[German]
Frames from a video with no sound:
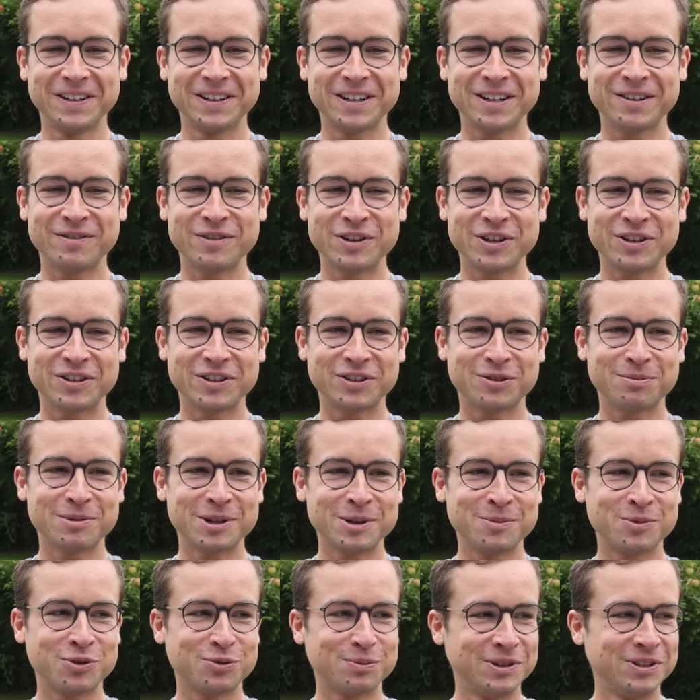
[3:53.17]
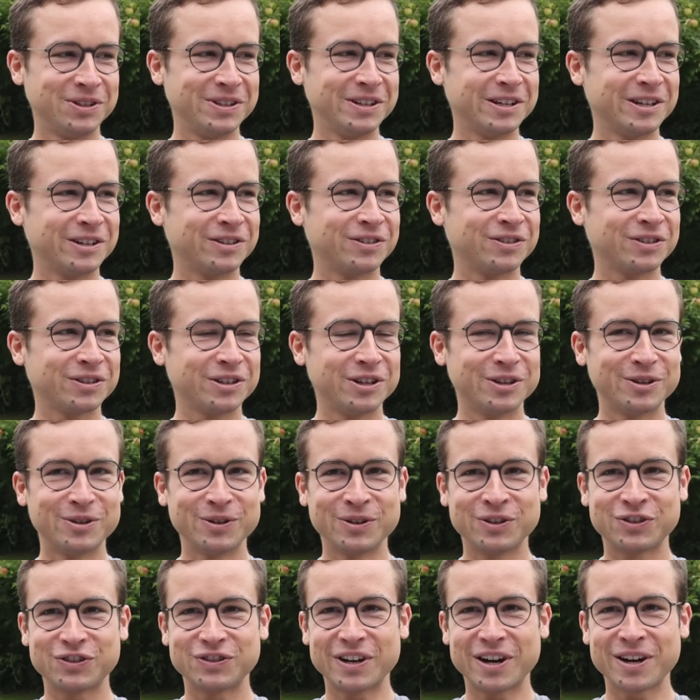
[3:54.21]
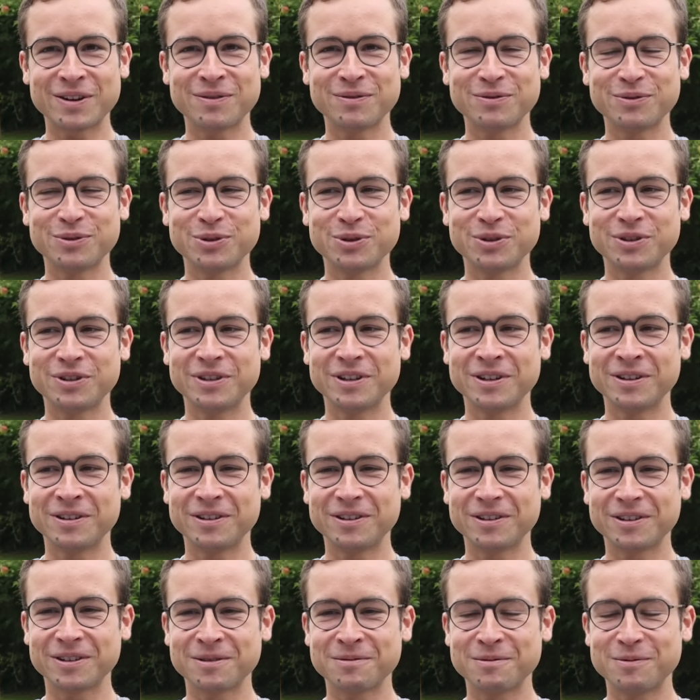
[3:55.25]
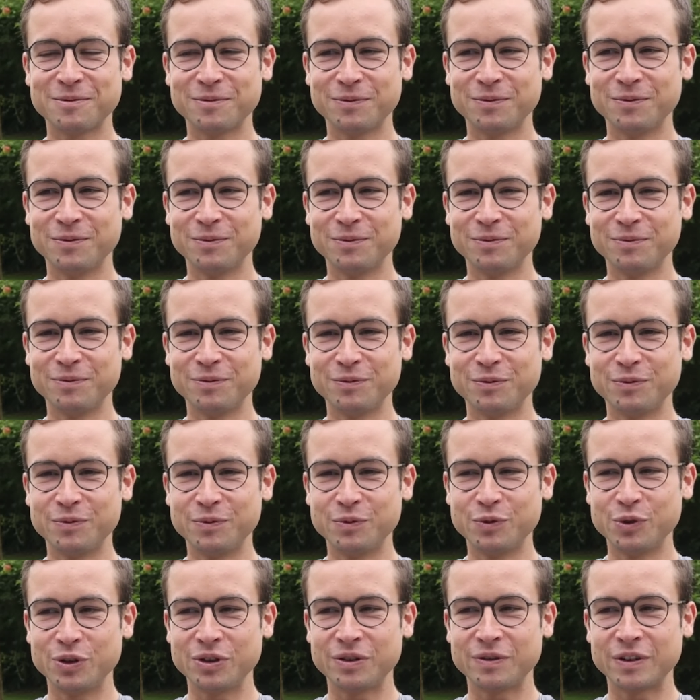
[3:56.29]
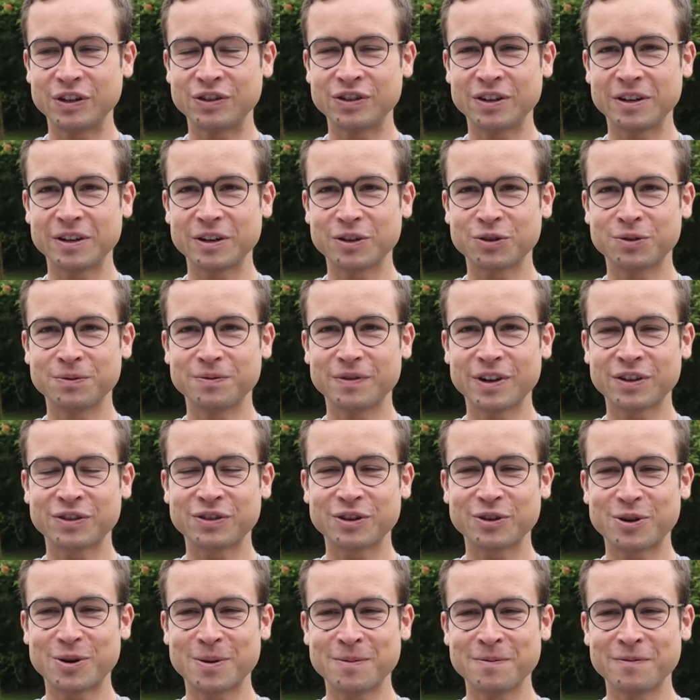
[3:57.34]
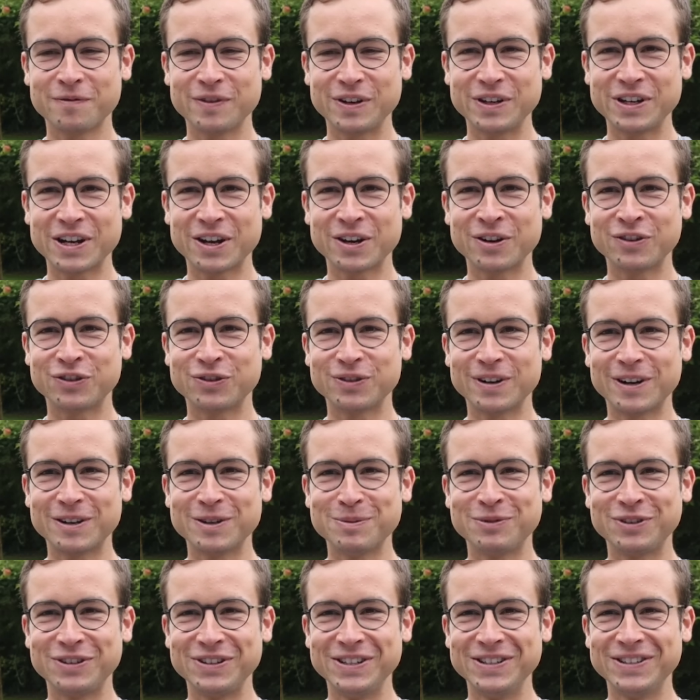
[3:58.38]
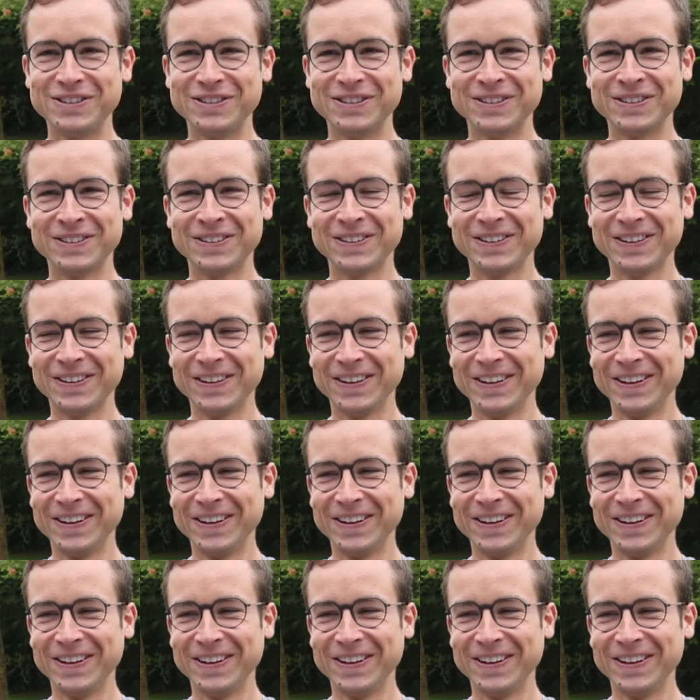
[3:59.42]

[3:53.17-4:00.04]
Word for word: Äh, wenn ich jetzt bei einem Sprint-Triathlon starten würde, dann äh, würde ich wahrscheinlich aus dem Wasser kommen, wenn die anderen schon alle im Ziel sind.